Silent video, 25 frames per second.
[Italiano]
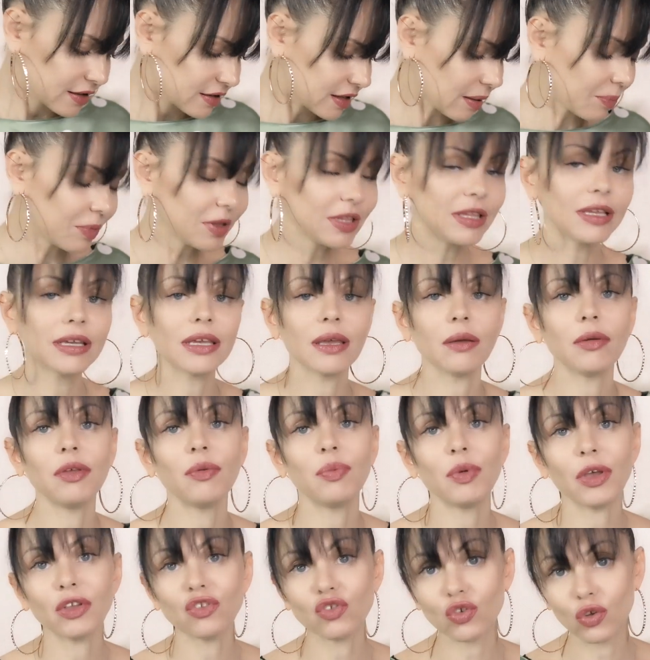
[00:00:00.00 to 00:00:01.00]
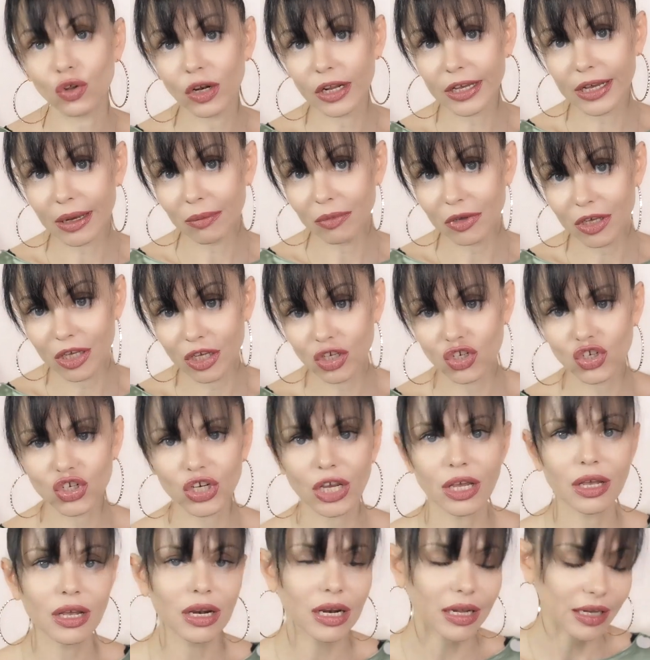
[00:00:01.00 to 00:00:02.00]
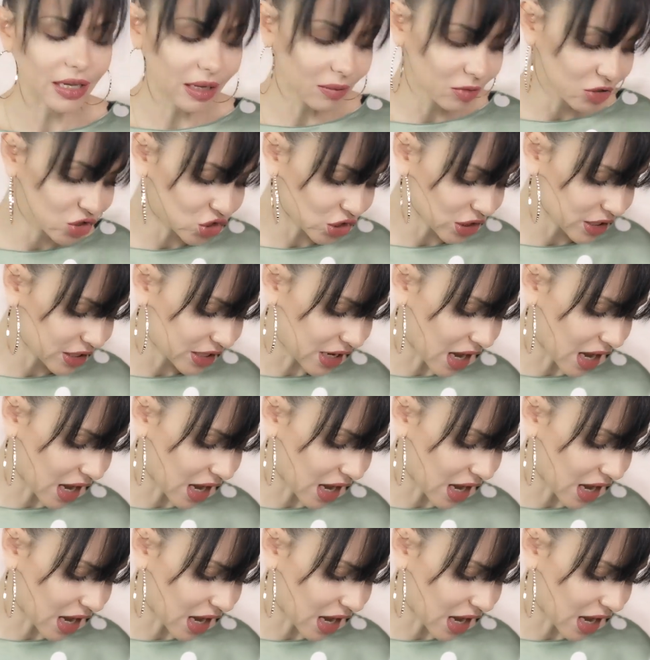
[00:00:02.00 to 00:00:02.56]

Sapete che mi piacciono le camicie, le camicie